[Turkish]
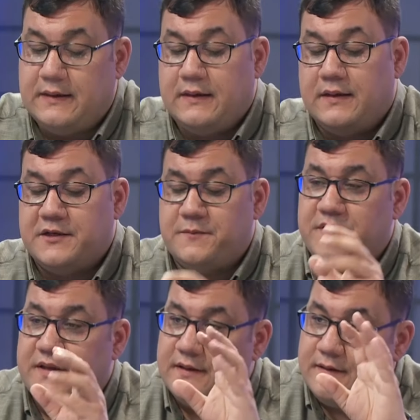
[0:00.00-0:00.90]

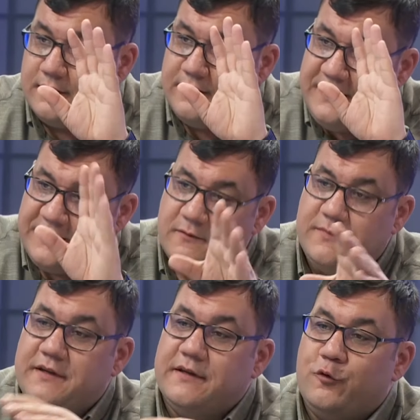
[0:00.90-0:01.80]
Şimdi
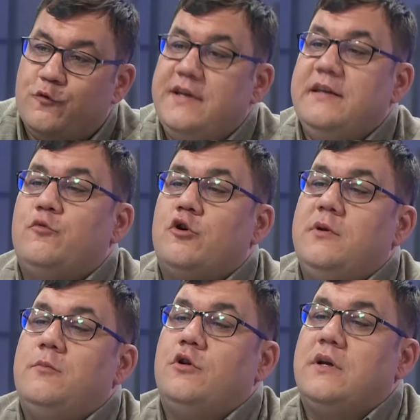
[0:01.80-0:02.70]
iklimi güvenlik
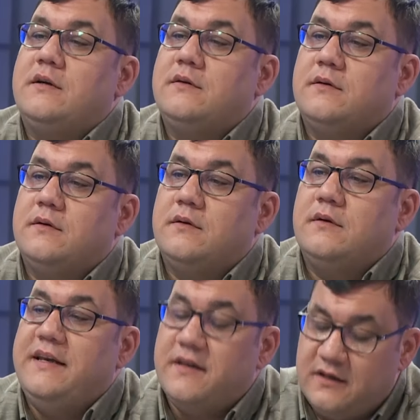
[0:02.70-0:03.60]
problemi olarak
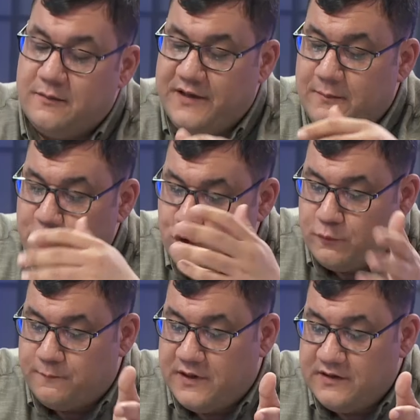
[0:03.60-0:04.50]
e, ele alalım diyen bir
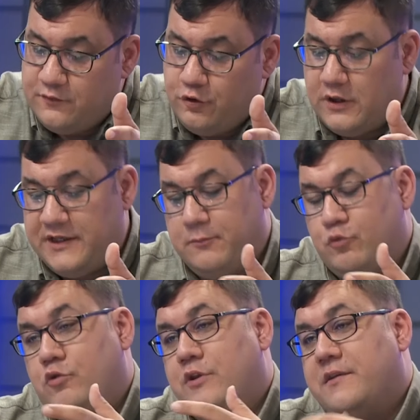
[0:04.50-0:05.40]
grup var. Diyorlar ki
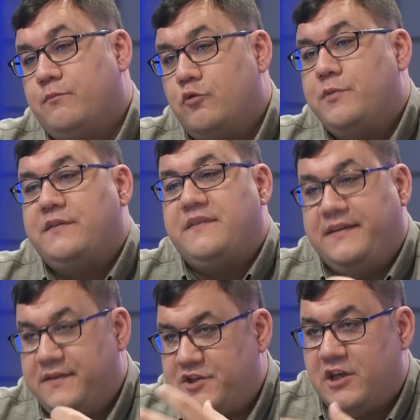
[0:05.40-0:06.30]
bunlar bu bir
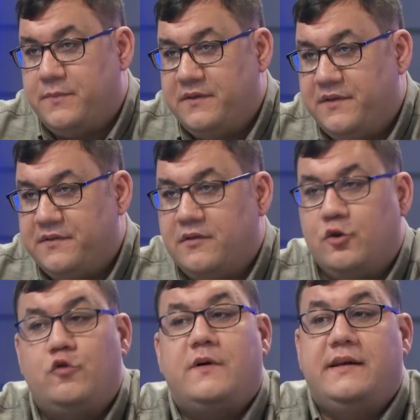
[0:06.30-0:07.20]
tehdit çarpanıdır.
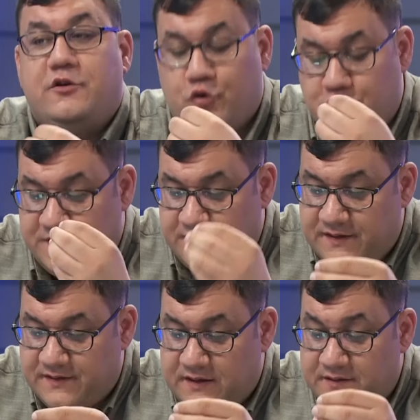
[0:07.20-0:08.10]
Güvenliği çok ciddi
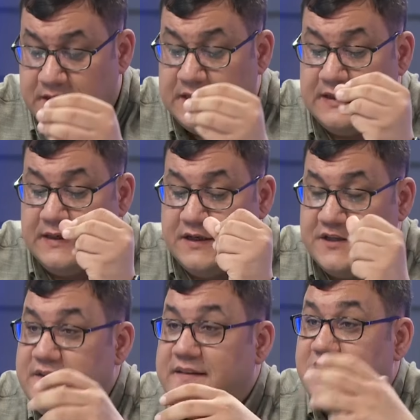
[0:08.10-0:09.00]
etkiler. Hı
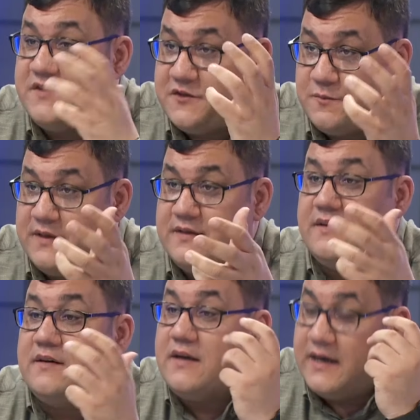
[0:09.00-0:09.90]
Şiddetli çatışmaları
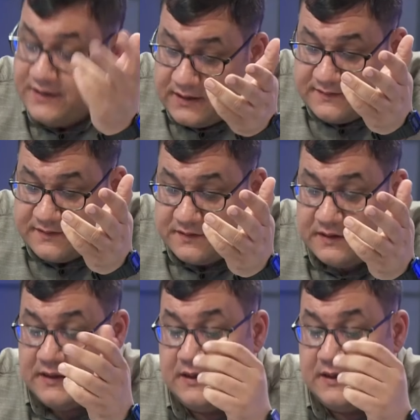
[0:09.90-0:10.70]
da kaynaktır.